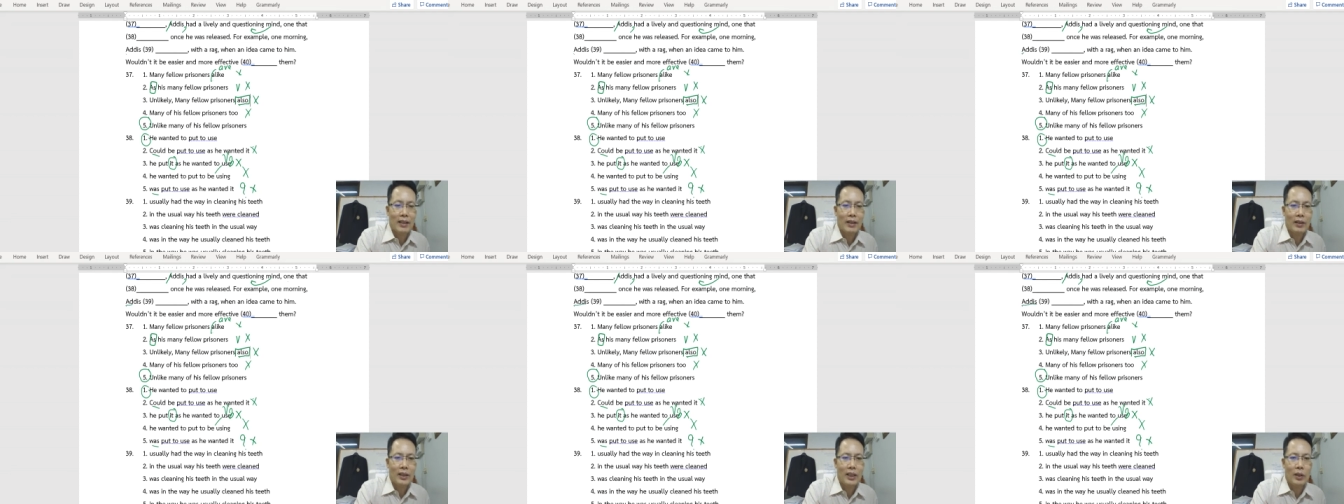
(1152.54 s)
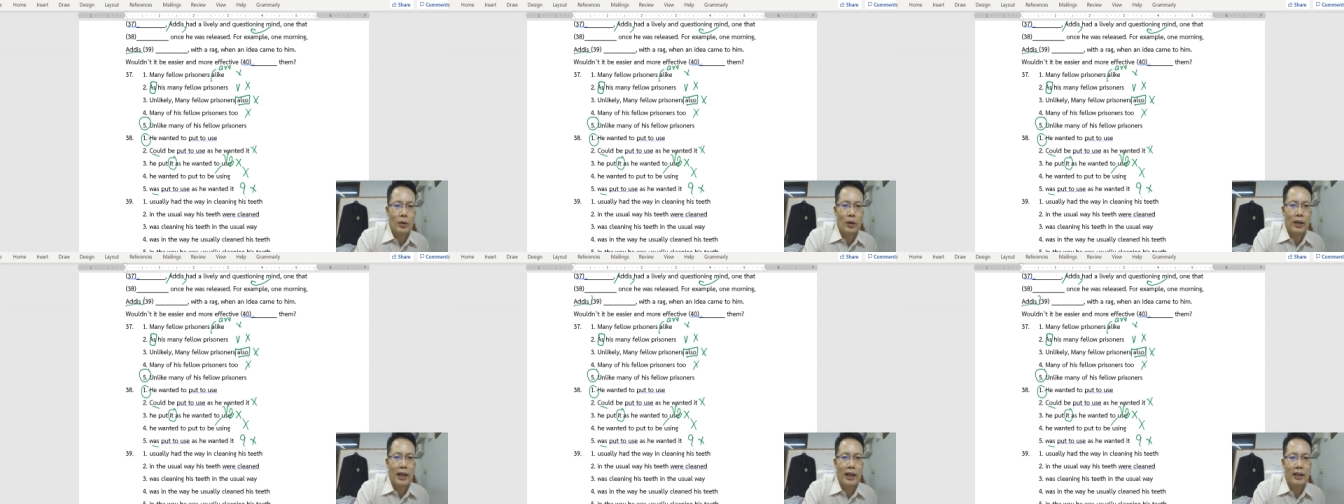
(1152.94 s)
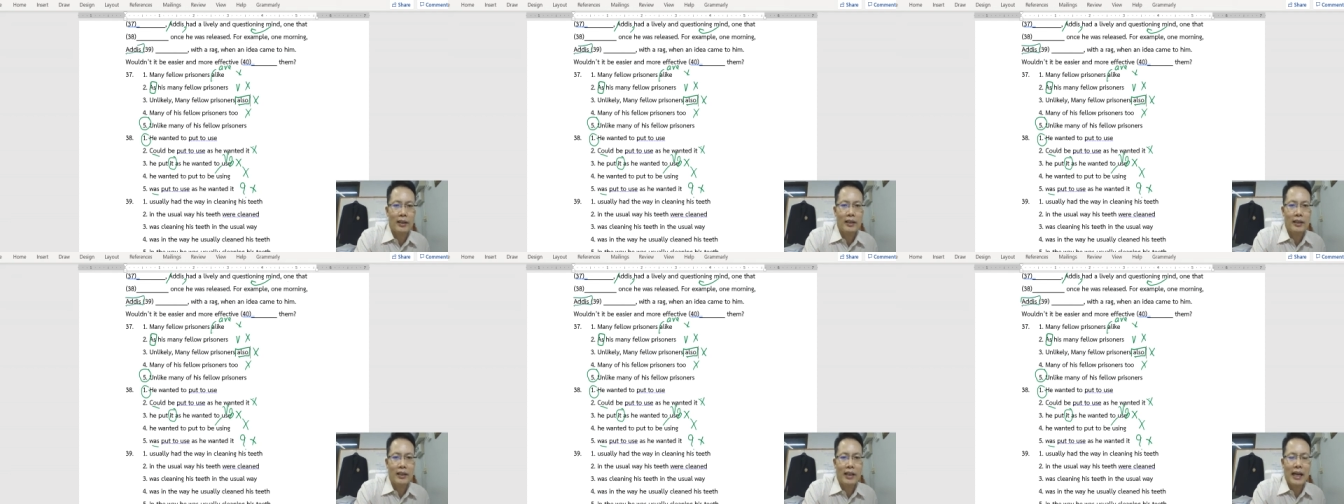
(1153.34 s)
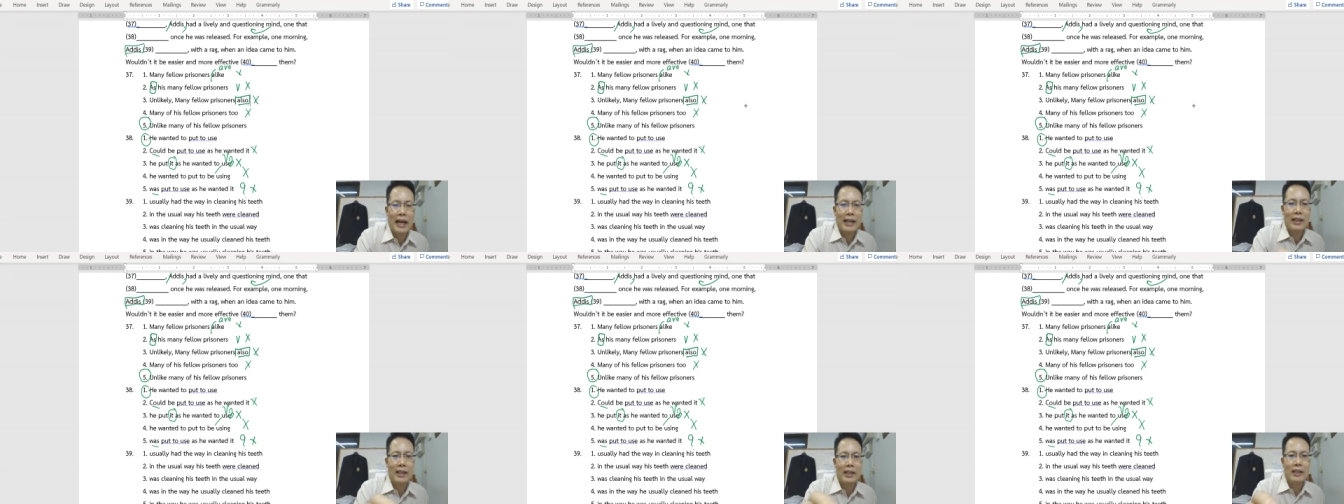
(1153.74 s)
ชื่อคนนะ
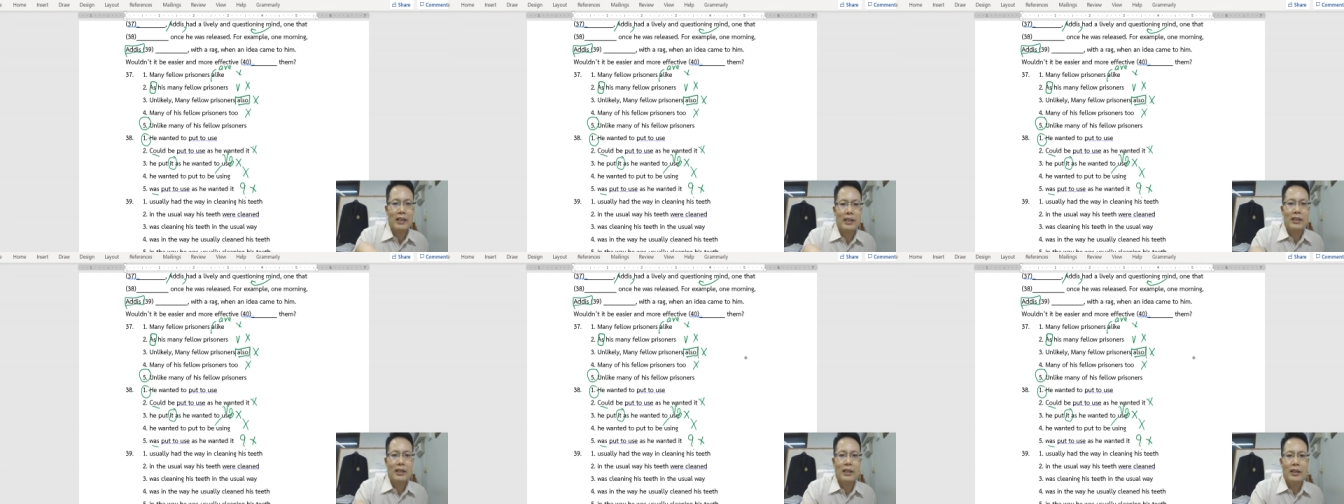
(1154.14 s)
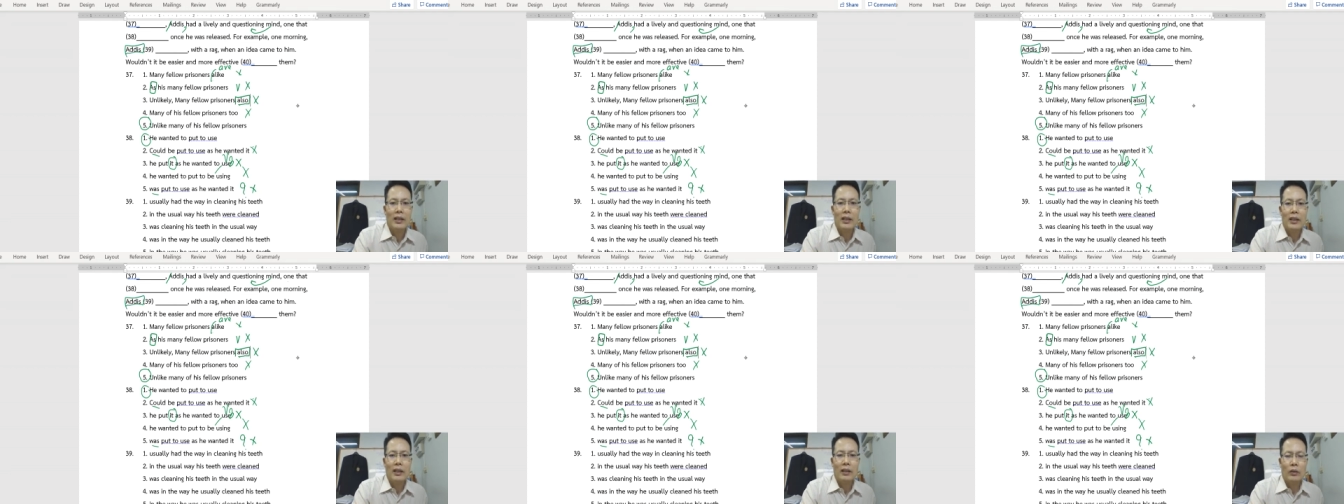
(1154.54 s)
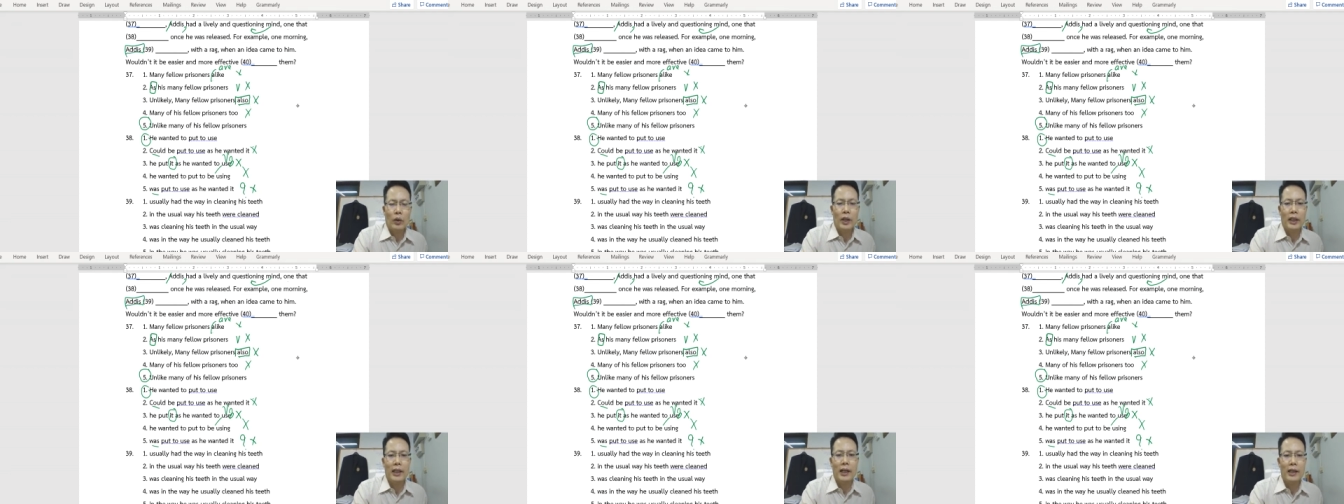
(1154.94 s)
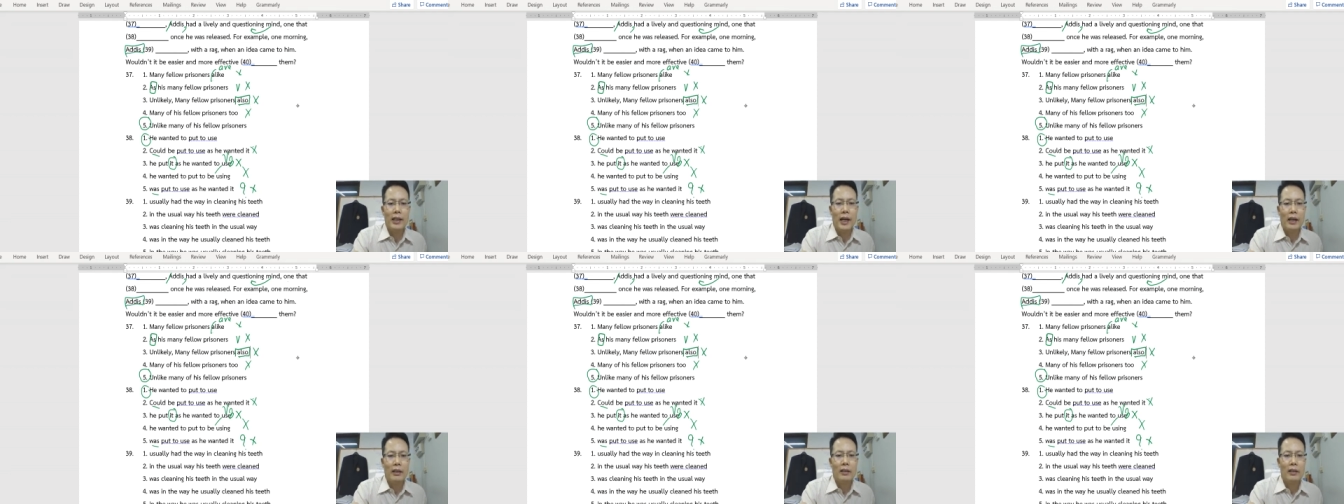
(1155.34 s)
at this ตัวนี้เกิดหรือยั
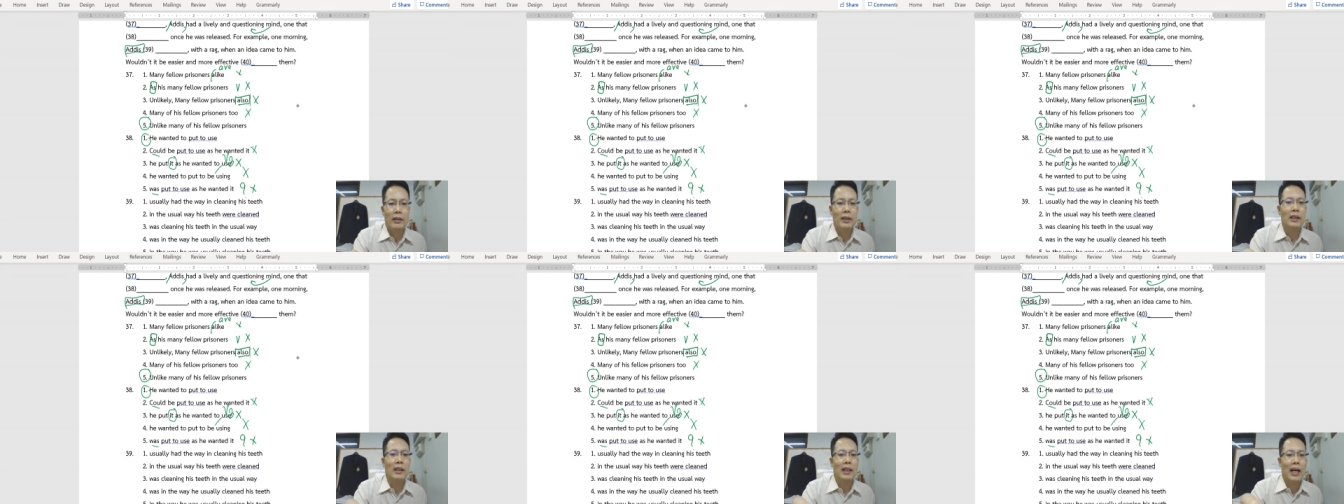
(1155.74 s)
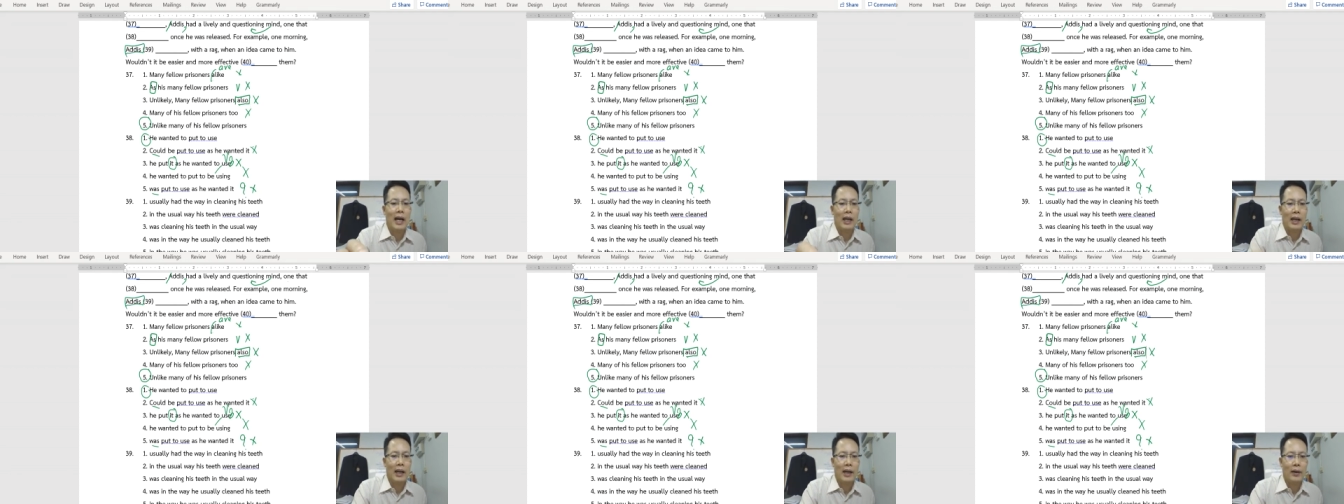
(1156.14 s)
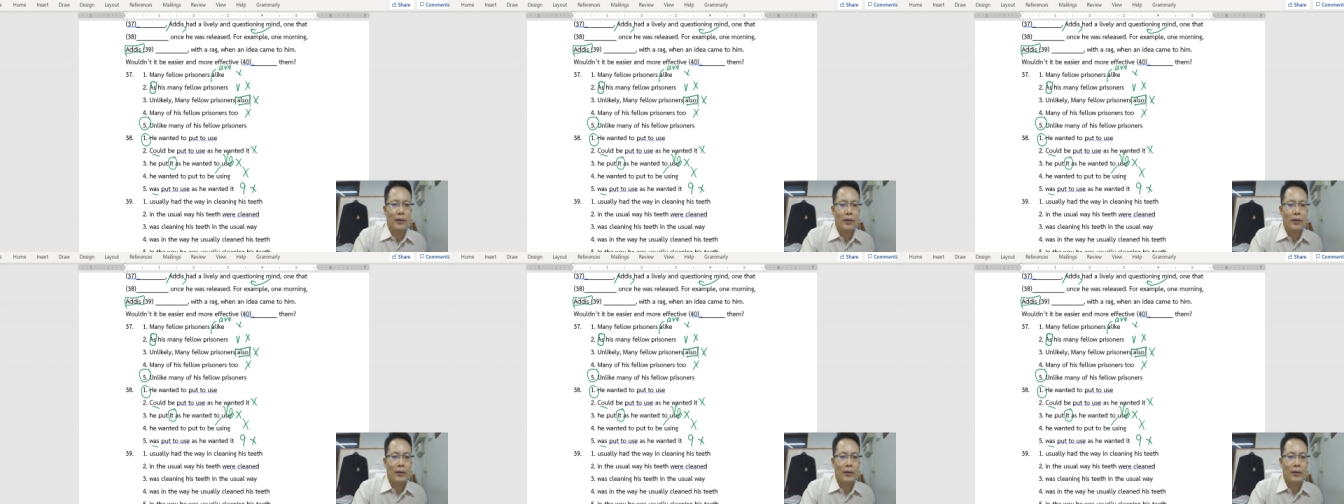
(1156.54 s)
ง เกิดนานแล้ว